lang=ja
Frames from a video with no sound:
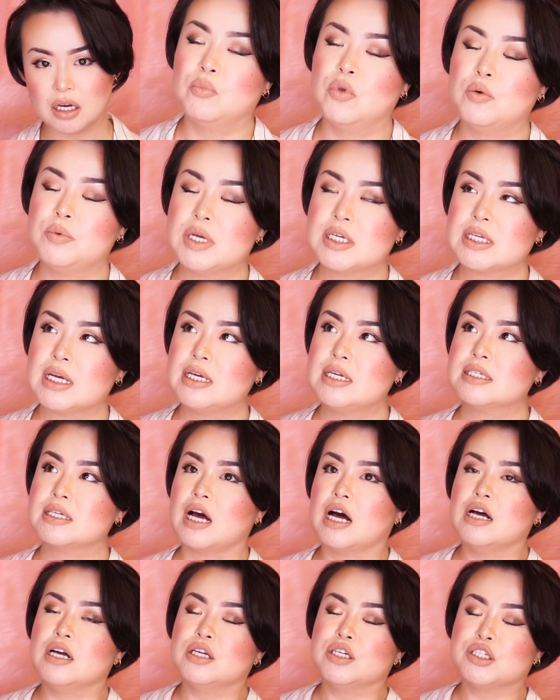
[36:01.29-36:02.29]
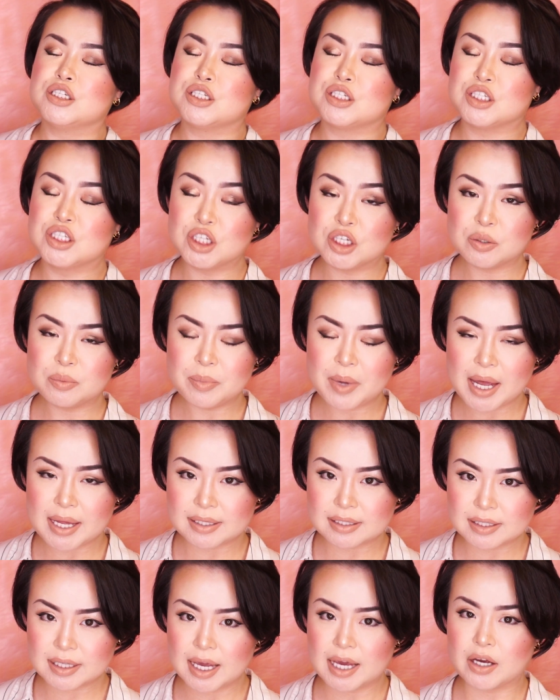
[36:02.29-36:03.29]
もう皆さんいいですかすべ
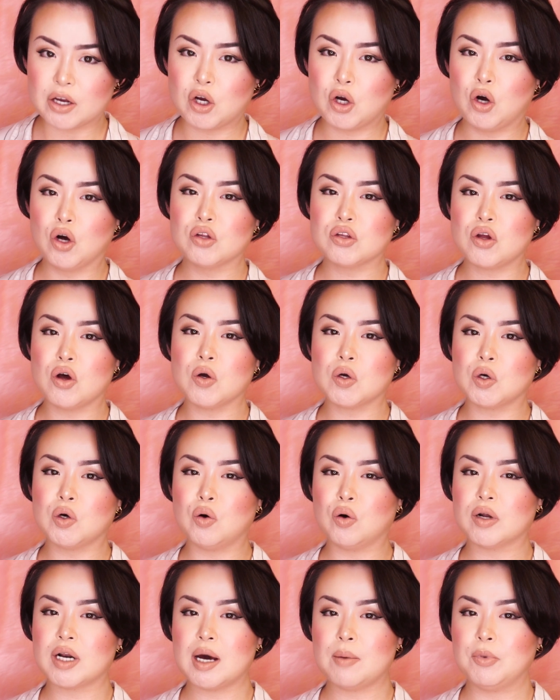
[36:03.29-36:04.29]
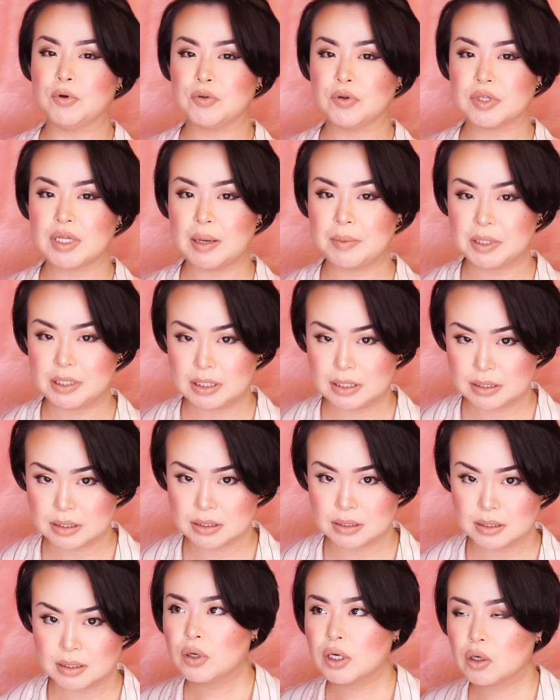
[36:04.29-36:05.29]
てこのコラボのためで
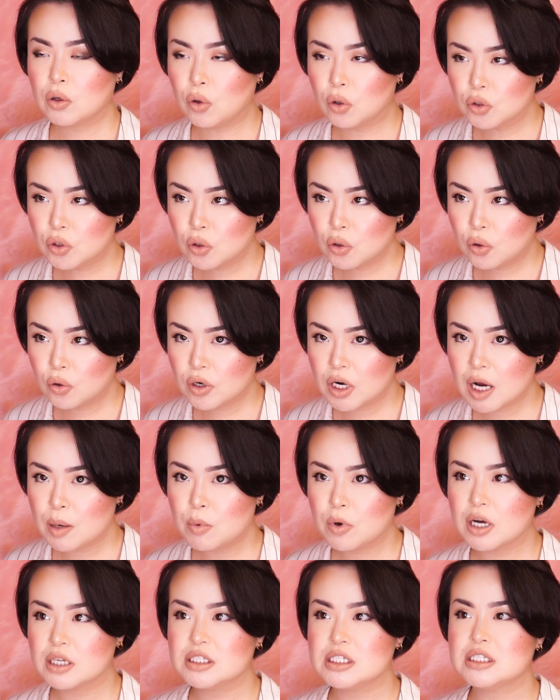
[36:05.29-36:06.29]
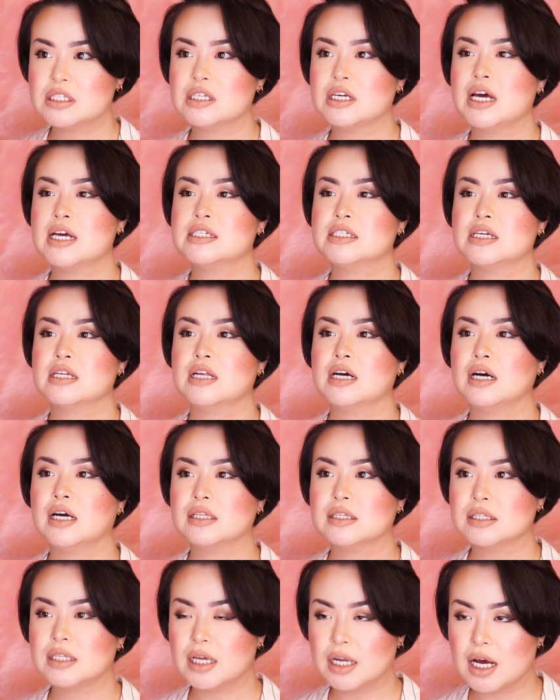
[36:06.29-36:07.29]
す。これ、このコラボが実現してな
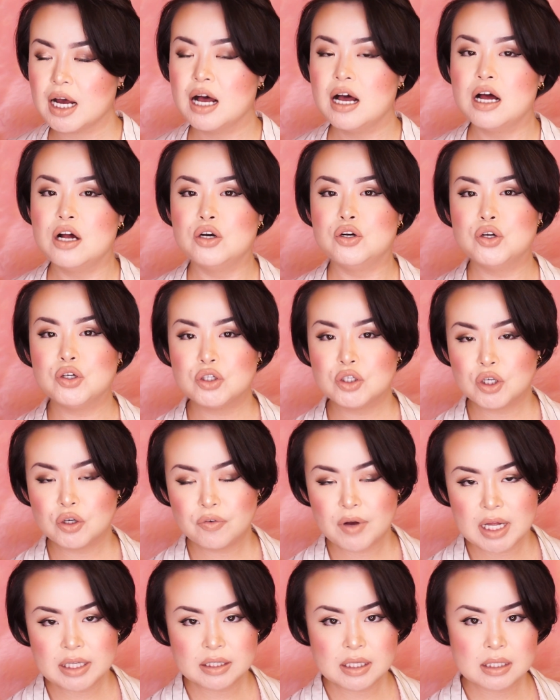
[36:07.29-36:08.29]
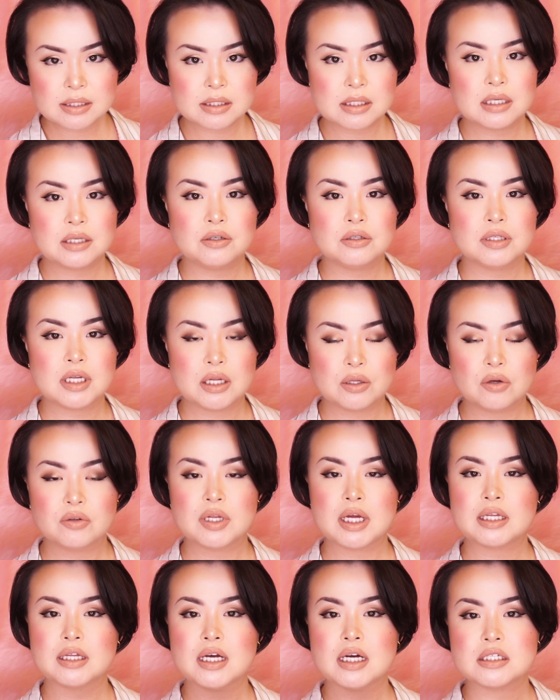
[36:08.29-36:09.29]
かったら、ルックファンタスティックでの
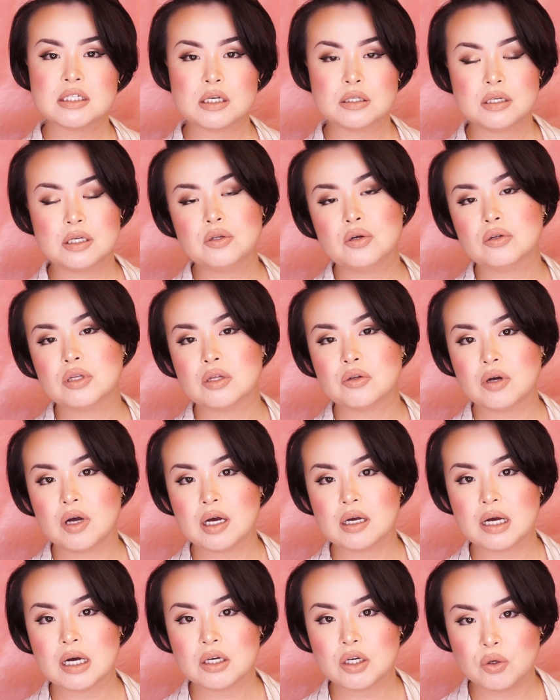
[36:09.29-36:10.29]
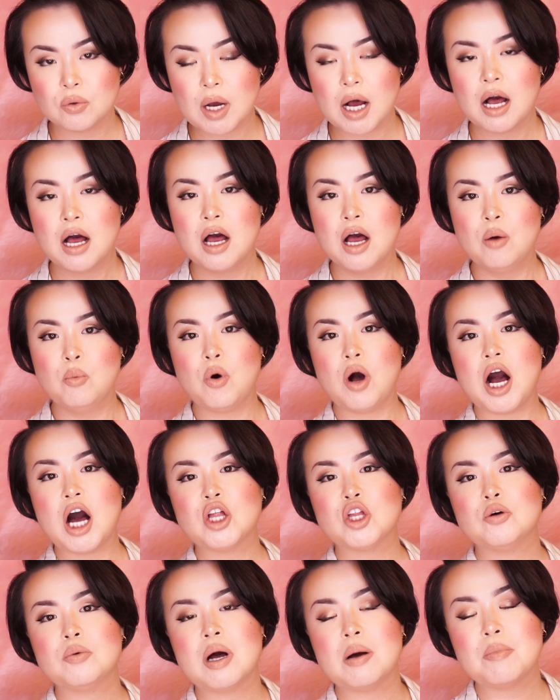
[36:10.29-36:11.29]
ナターシャ・ディノーナの価格は、もう
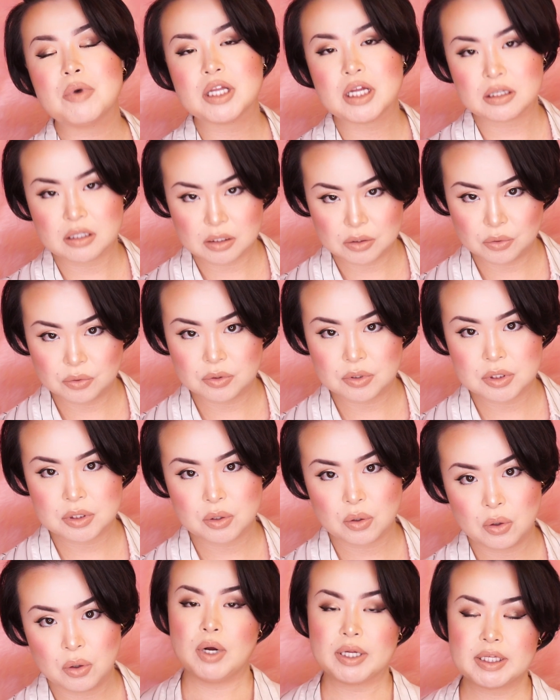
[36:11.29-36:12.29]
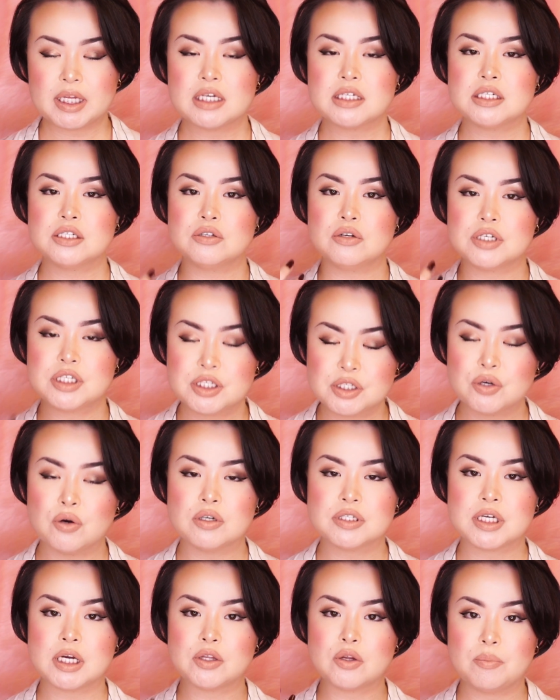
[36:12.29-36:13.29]
あのまんまだったってことですよ。私の視
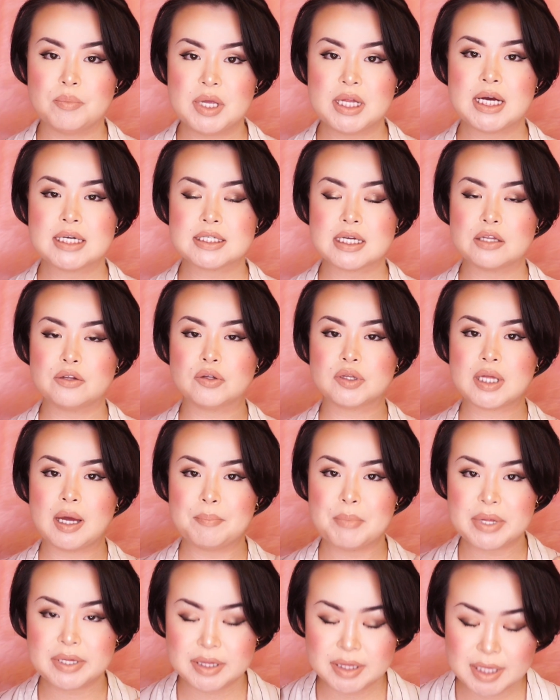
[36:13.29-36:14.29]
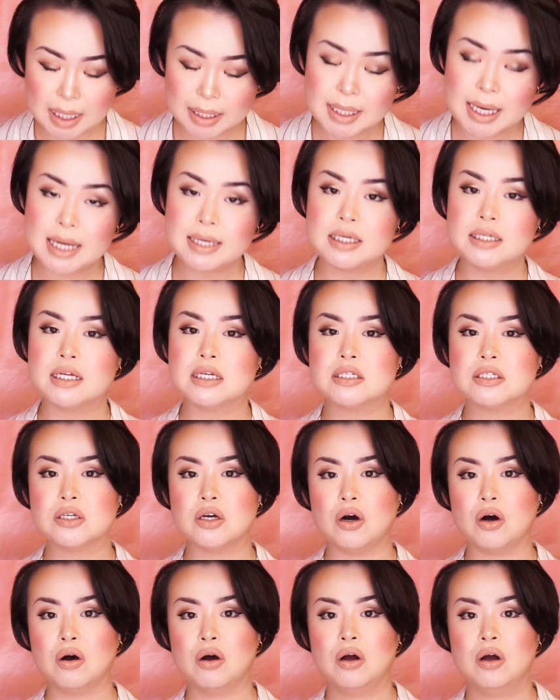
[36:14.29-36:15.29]
聴者の皆さんのためだけにです
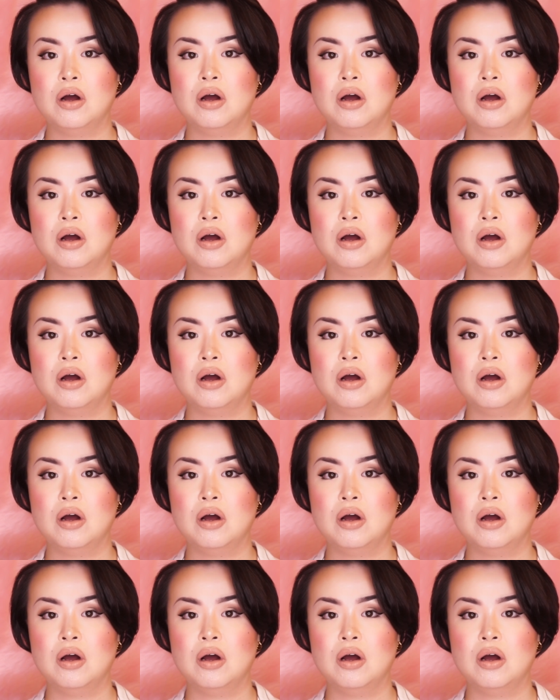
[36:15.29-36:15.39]
よ。